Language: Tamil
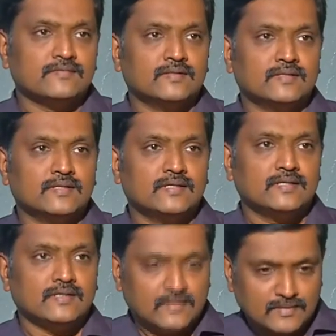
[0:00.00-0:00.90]
வந்து
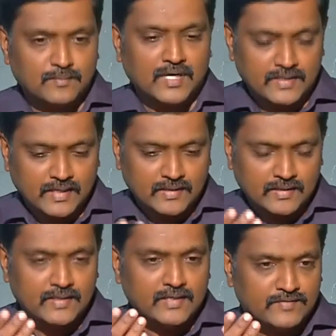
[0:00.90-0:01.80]
இந்த
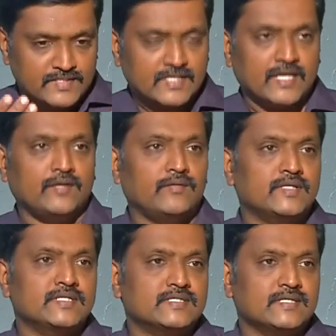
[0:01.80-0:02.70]
மாதிரியான இன்வெஸ்டிகேட்டிவ்
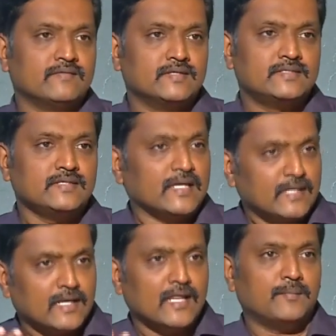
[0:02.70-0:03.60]
ஏஜென்சியை வச்சு என்னென்னலாம்